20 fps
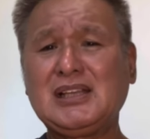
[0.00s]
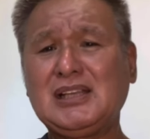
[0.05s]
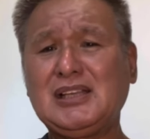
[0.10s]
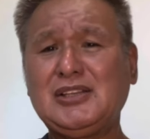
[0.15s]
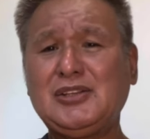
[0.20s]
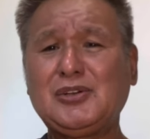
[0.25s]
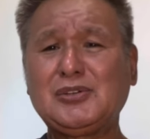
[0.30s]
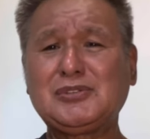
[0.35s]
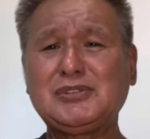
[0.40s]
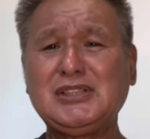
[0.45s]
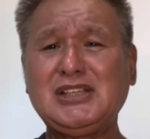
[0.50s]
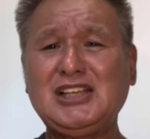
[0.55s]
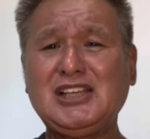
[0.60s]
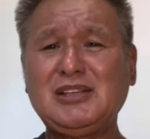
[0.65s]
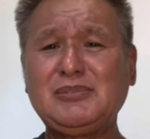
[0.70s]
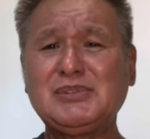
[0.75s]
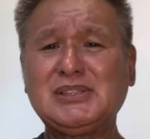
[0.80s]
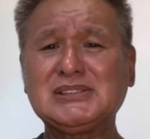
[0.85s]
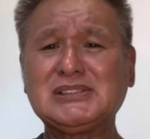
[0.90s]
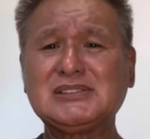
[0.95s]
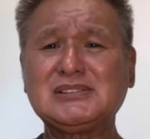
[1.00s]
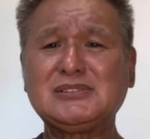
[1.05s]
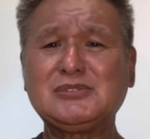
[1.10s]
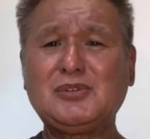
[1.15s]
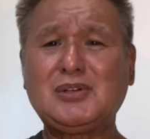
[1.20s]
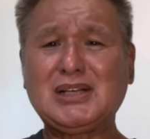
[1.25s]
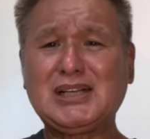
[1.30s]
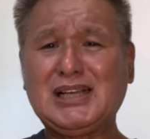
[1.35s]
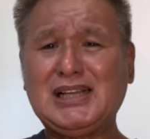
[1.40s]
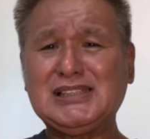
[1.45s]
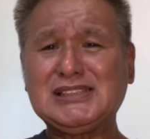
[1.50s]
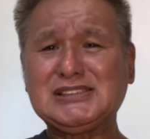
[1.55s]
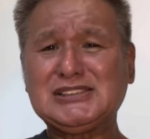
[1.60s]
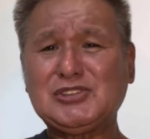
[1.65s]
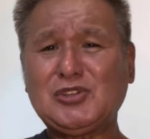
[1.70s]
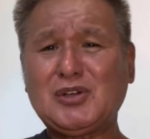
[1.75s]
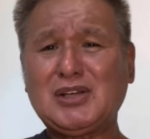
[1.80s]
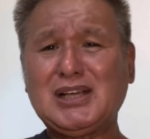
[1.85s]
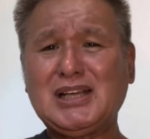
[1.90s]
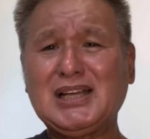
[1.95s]
よく言います若い
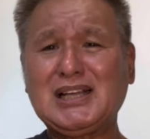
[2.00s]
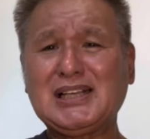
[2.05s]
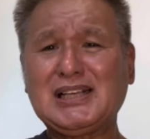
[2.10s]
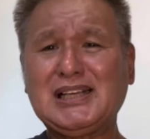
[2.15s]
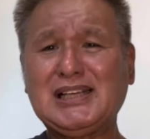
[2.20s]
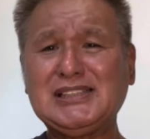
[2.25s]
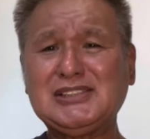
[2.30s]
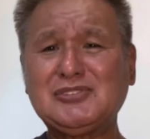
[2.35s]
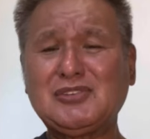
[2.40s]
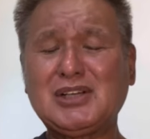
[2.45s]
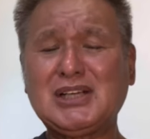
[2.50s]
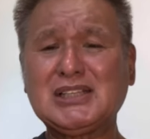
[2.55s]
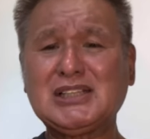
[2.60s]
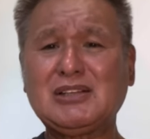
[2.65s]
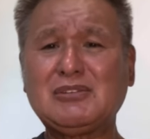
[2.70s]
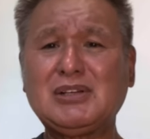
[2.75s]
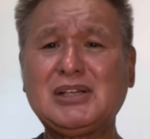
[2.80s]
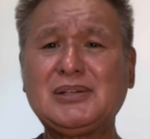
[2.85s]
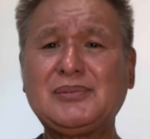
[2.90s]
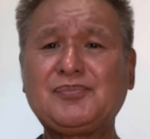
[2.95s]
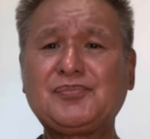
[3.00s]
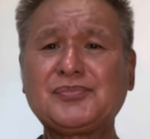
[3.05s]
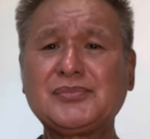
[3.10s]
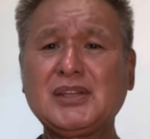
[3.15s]
創価学会の方は